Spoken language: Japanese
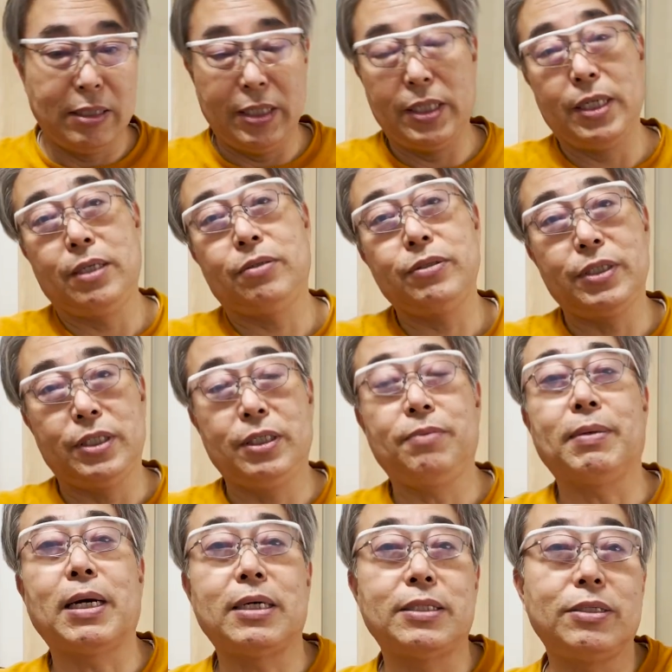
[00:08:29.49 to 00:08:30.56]
リリーフ陣に
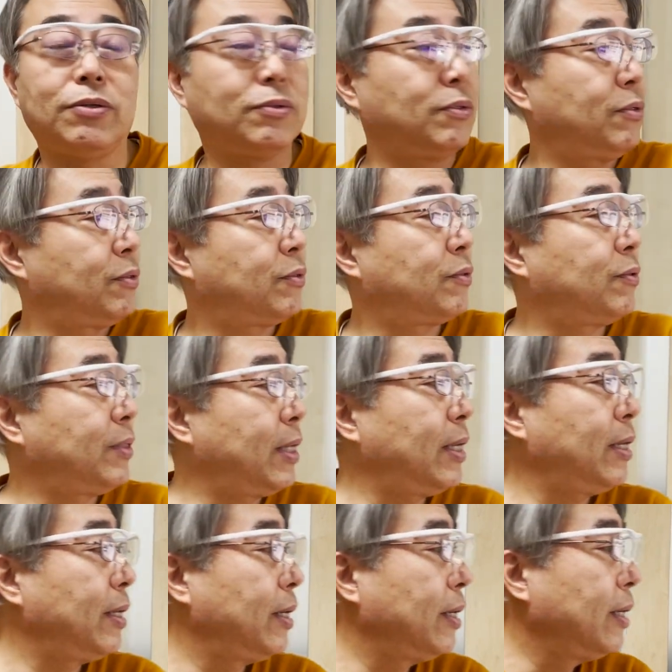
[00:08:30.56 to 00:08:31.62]
任せようということで、